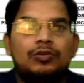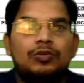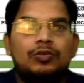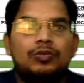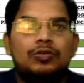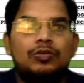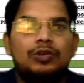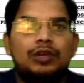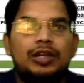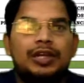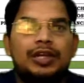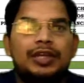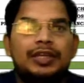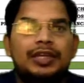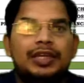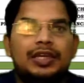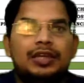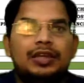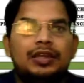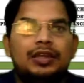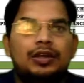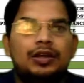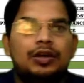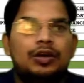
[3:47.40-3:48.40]
ओल्ड है
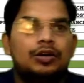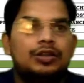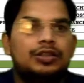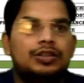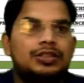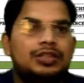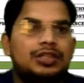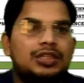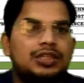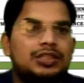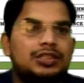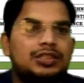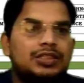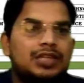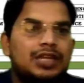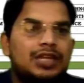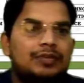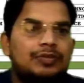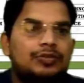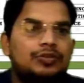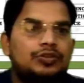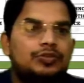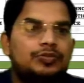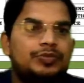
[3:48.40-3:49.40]
ये और इसके इस
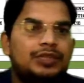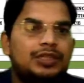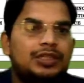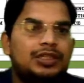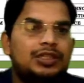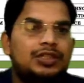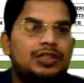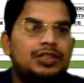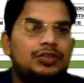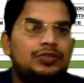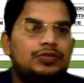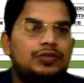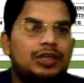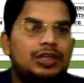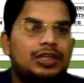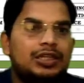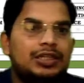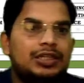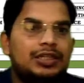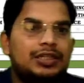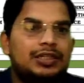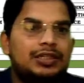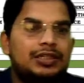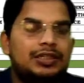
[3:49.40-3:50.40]
साइड में जो ओपन है ये न्यू वाली
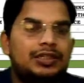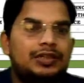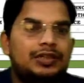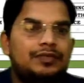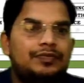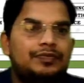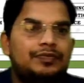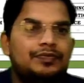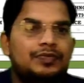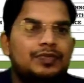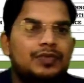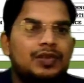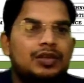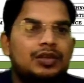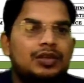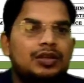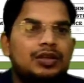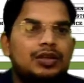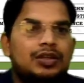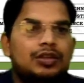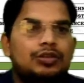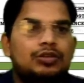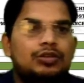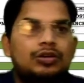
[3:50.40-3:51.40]
है ठीक है
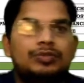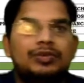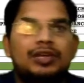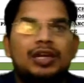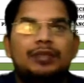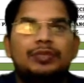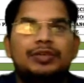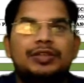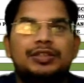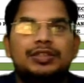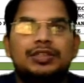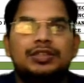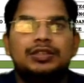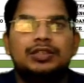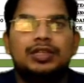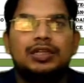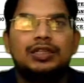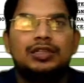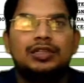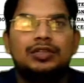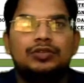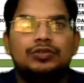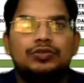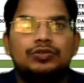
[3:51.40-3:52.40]
तो अब यहाँ डिस्कस
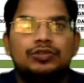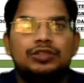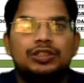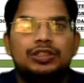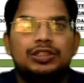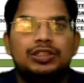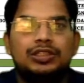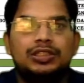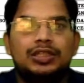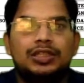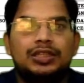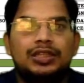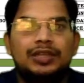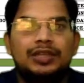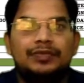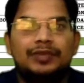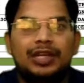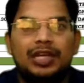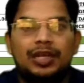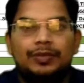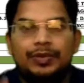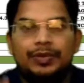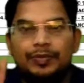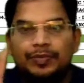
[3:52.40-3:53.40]
करते हैं कुछ चीज़ें देखते हैं
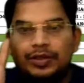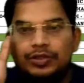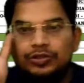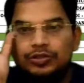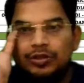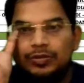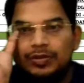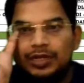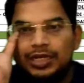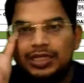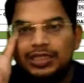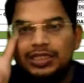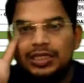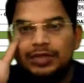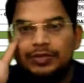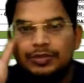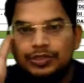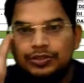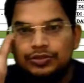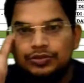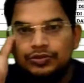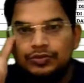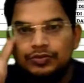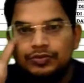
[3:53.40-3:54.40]
पहला पेपर जो हमारा था
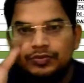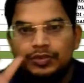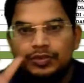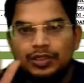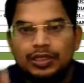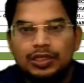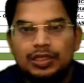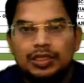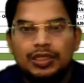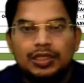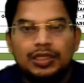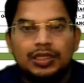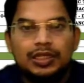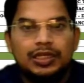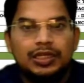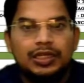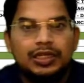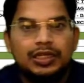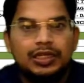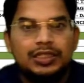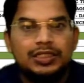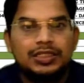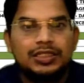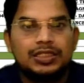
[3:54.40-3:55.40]
बच्चों
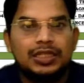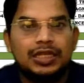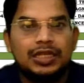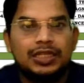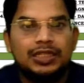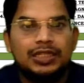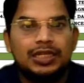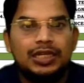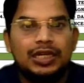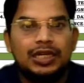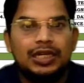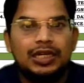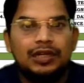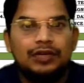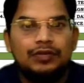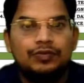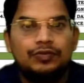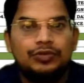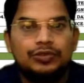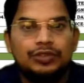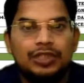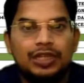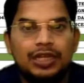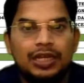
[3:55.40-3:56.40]
इंग्लिश का था
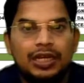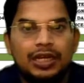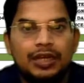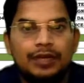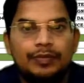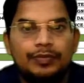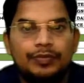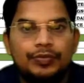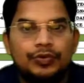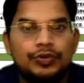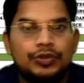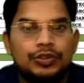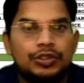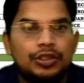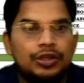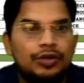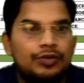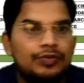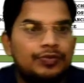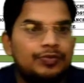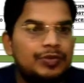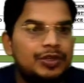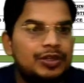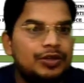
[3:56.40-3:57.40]
वो था फोर्थ
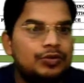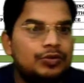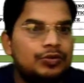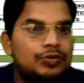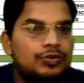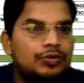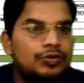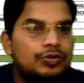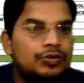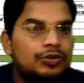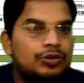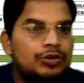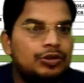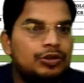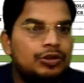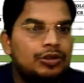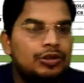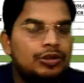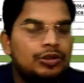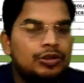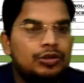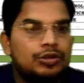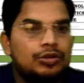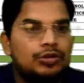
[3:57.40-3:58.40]
ऑफ मे को
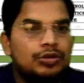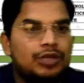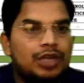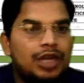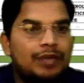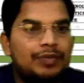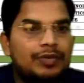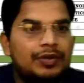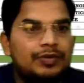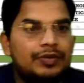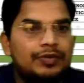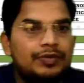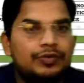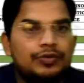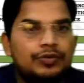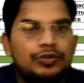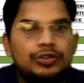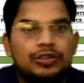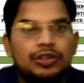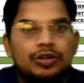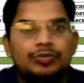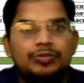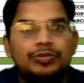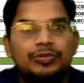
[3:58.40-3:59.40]
तो यहाँ पर भी
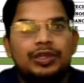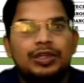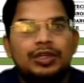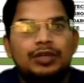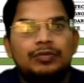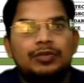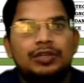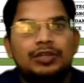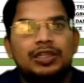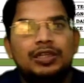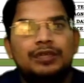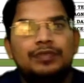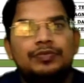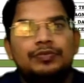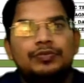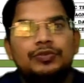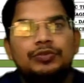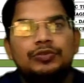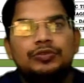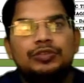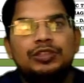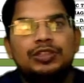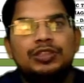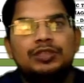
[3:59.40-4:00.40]
फोर्थ ऑफ मे है मतलब
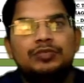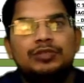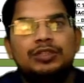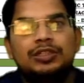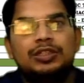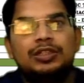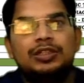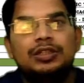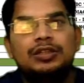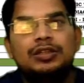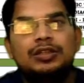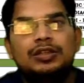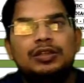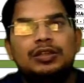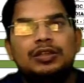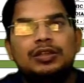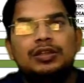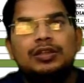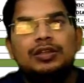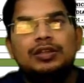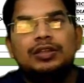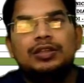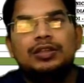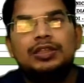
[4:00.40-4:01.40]
नो चेंजमेंट
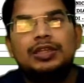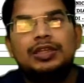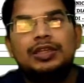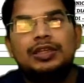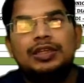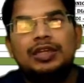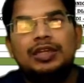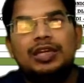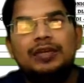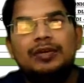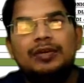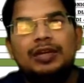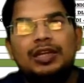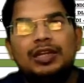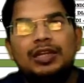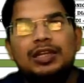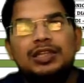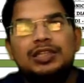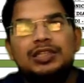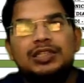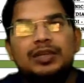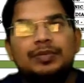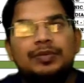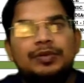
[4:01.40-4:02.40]
ये देखिए हमारा
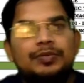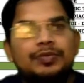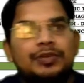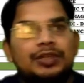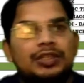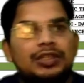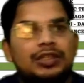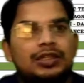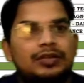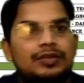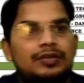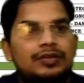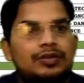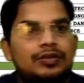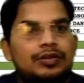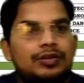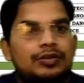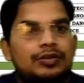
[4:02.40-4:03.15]
इंग्लिश का पेपर था और